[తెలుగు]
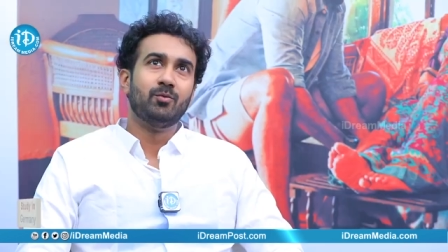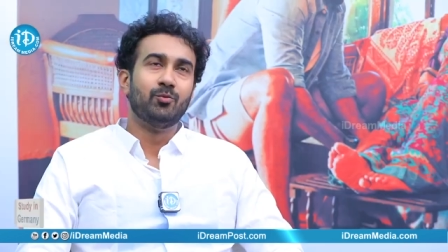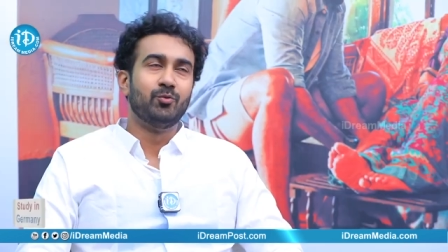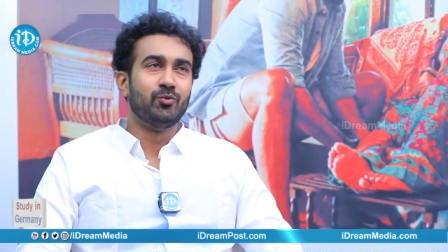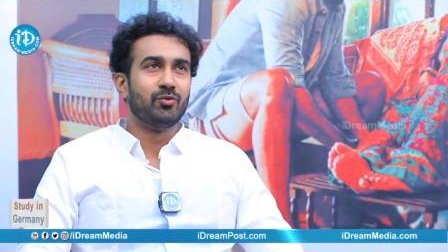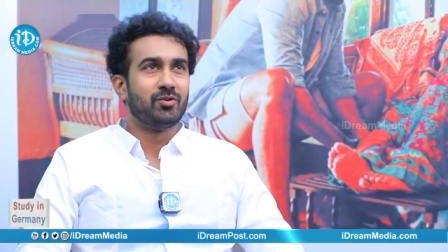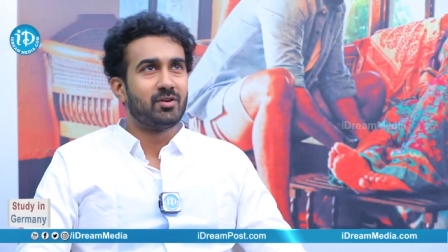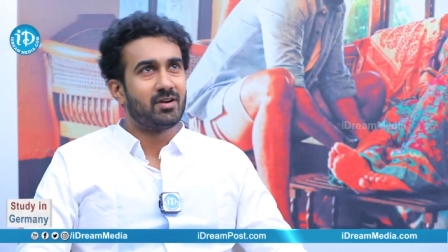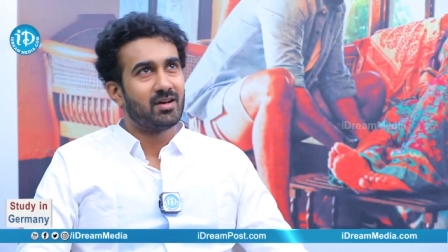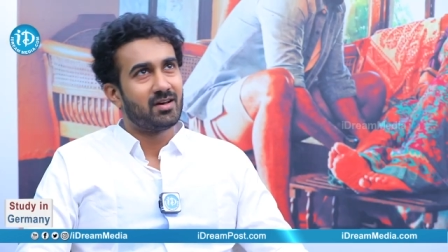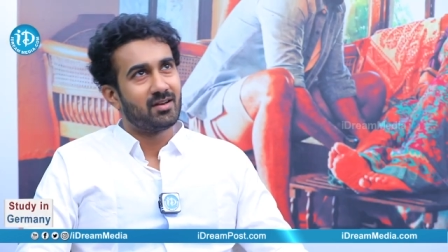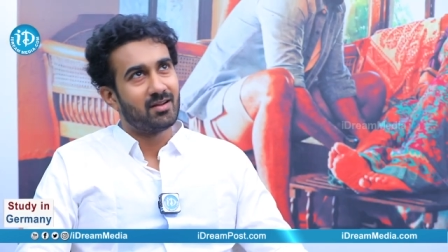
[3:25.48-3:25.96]

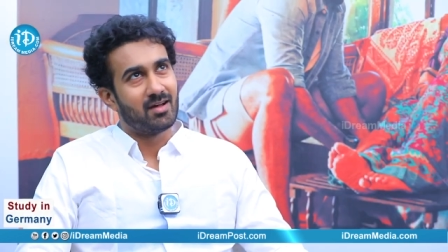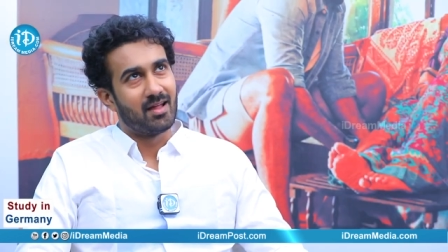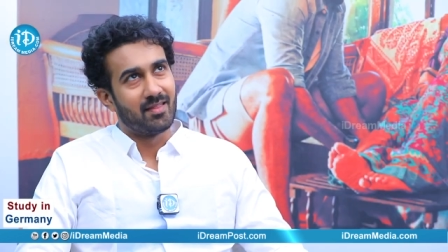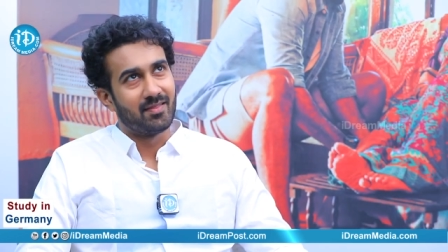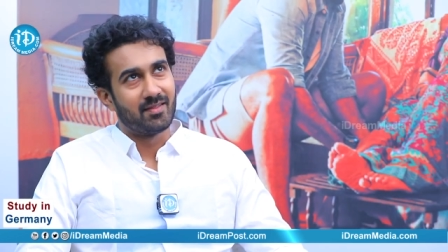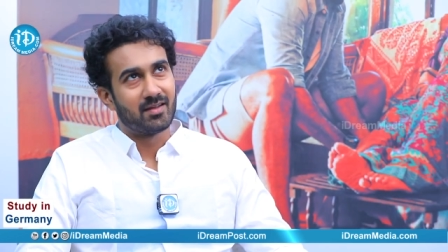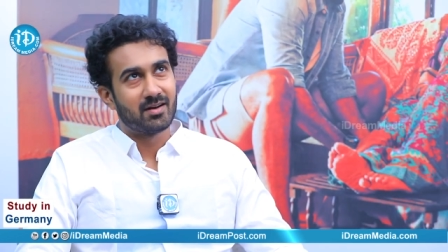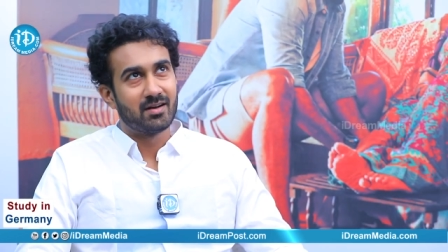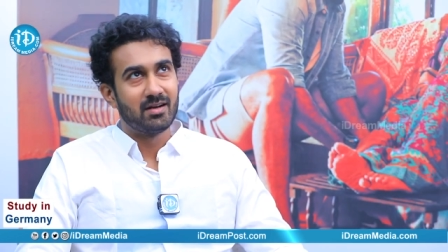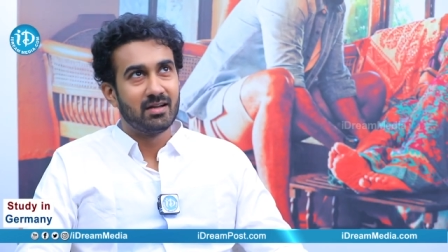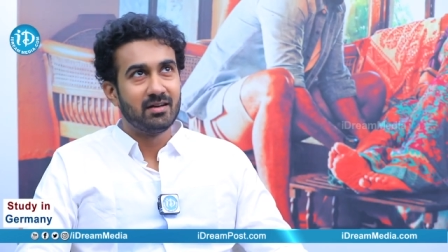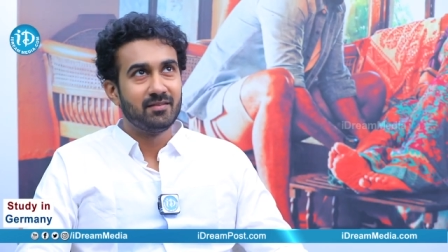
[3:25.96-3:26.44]
ఉంటారు
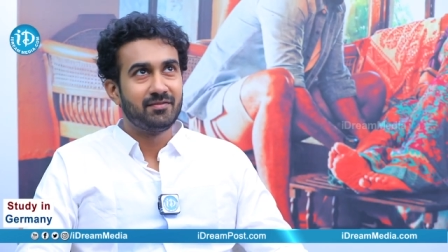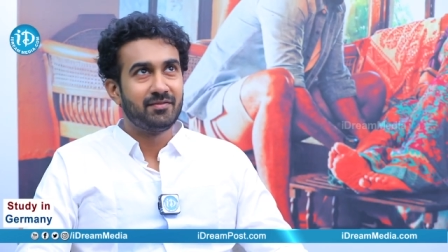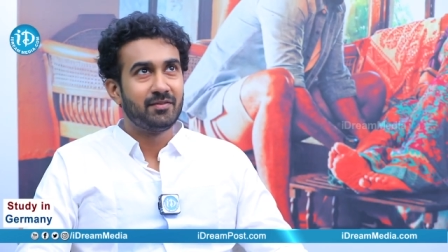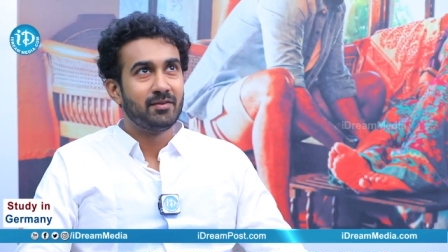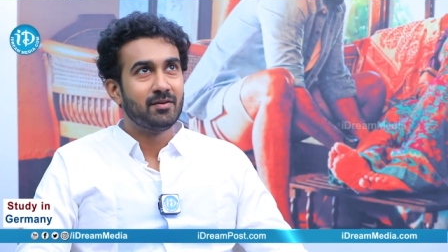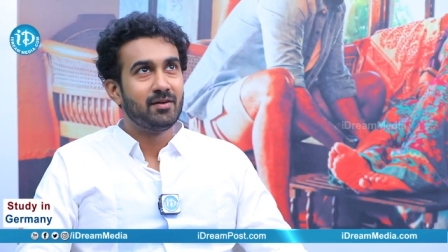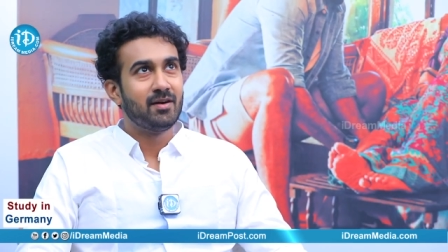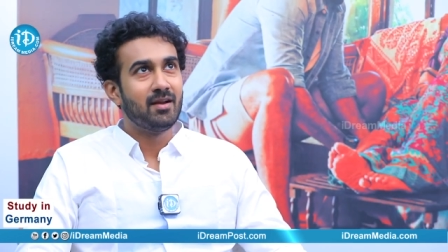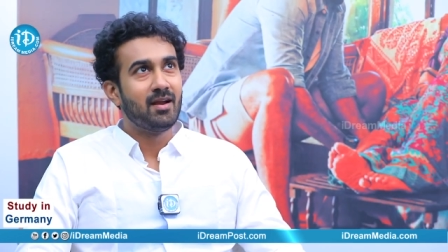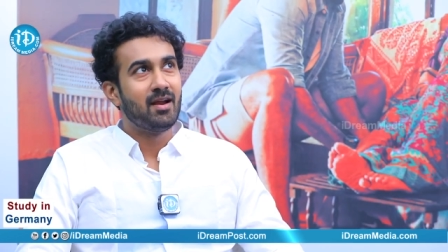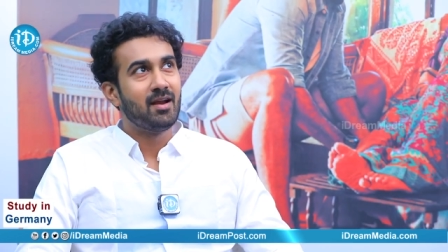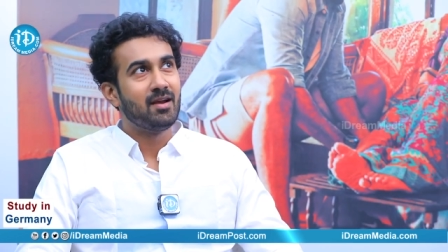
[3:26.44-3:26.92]
అందరి లైఫ్లో
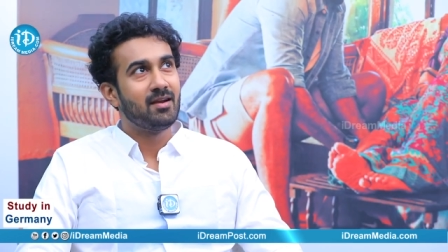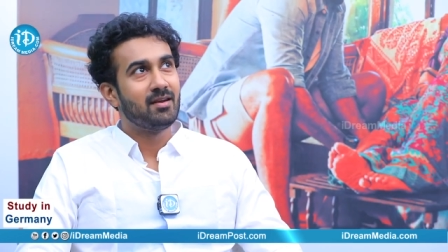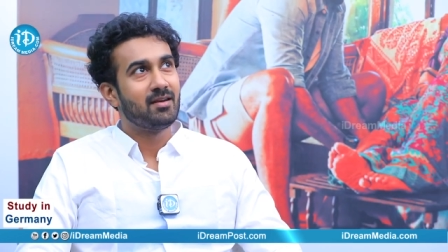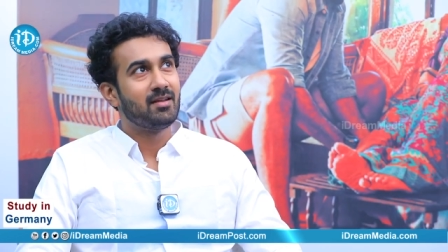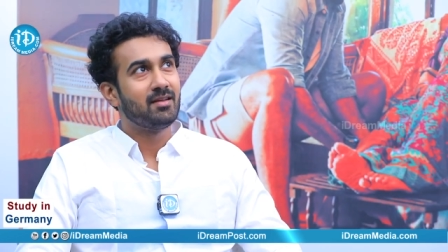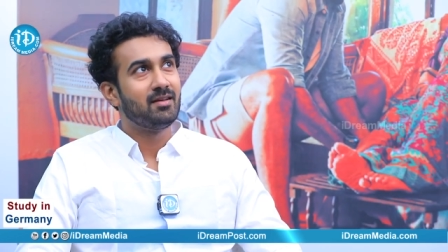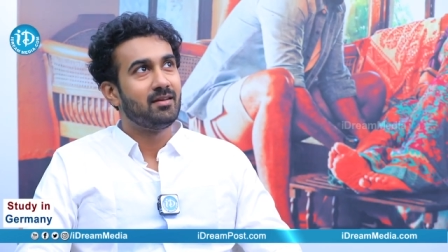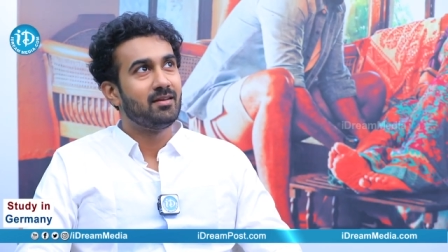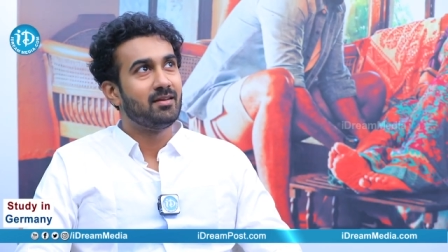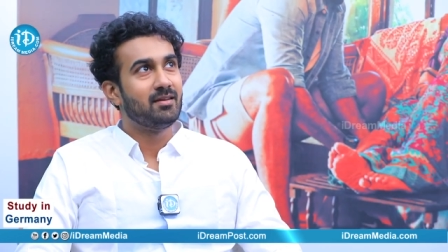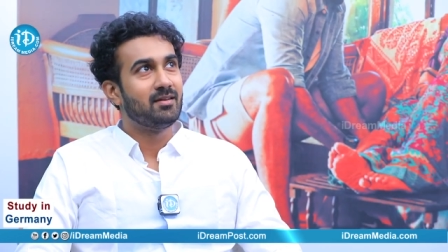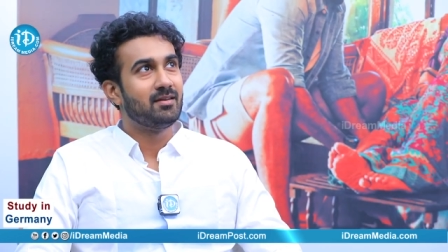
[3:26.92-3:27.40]
అలాంటి
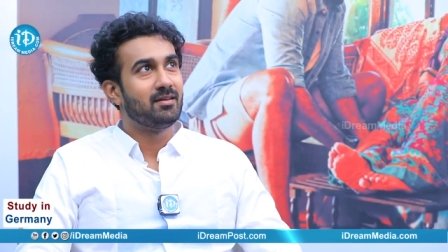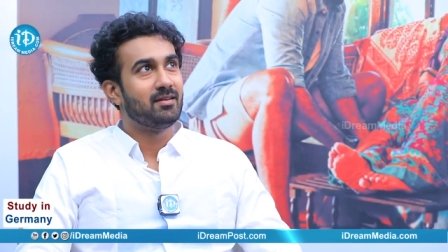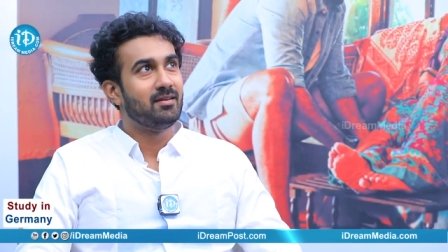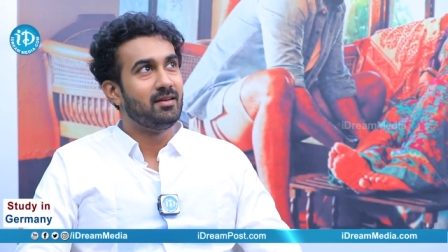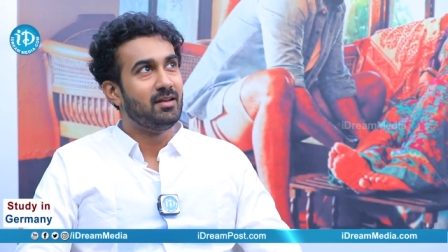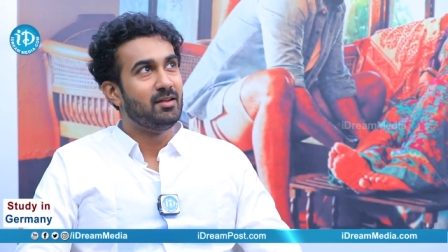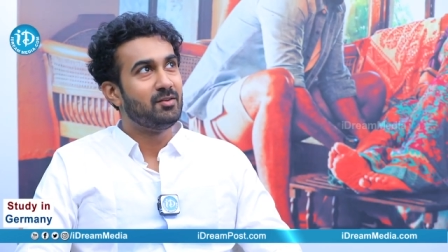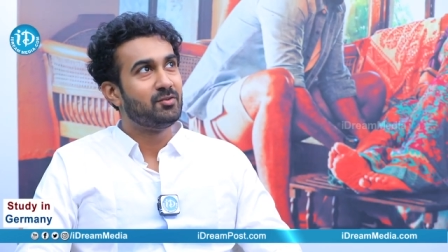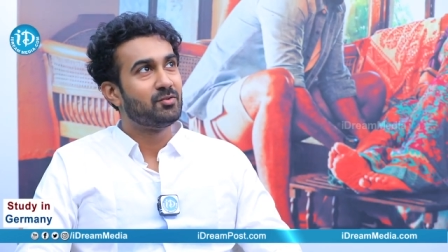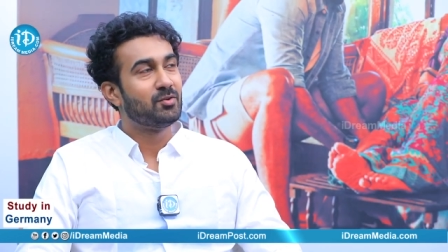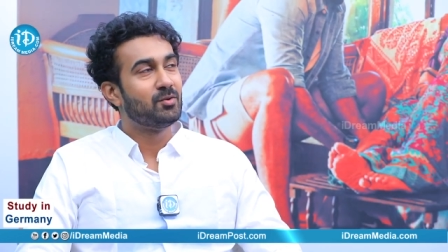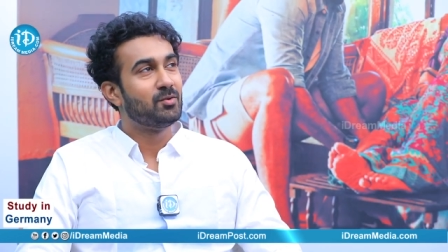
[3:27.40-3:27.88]

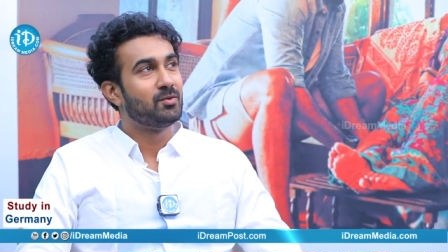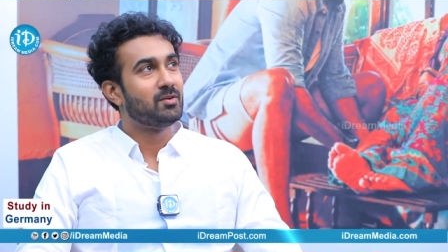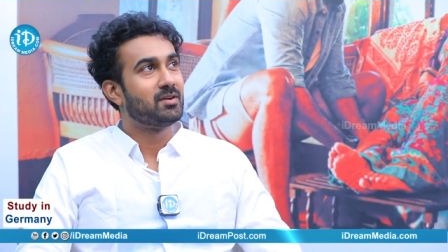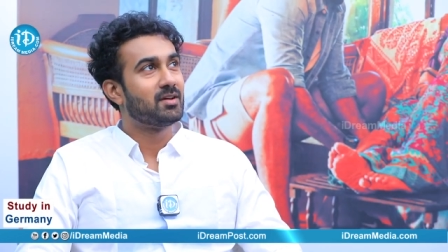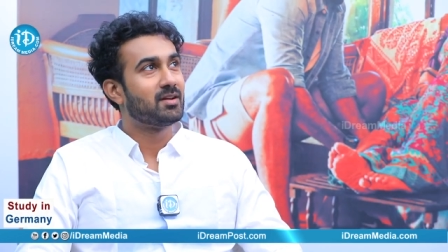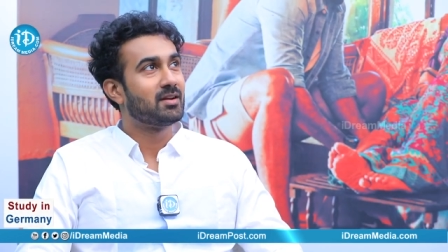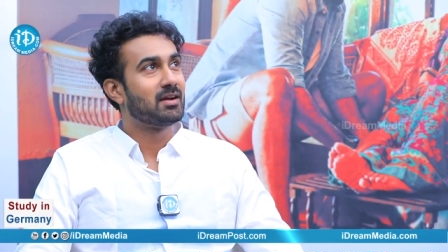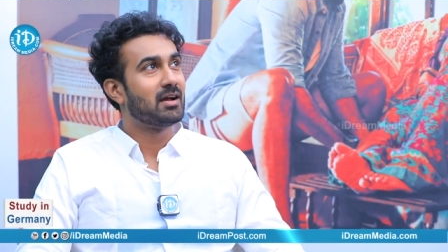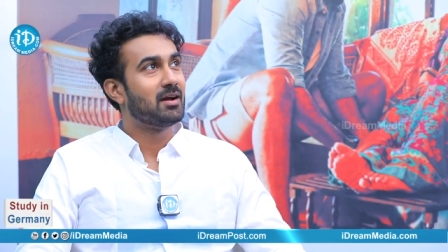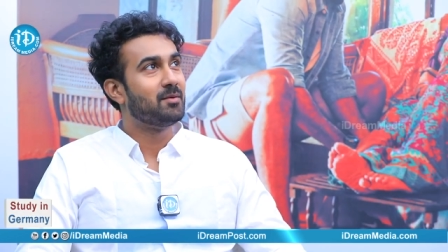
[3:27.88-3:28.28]
నీచులు ఉంటారు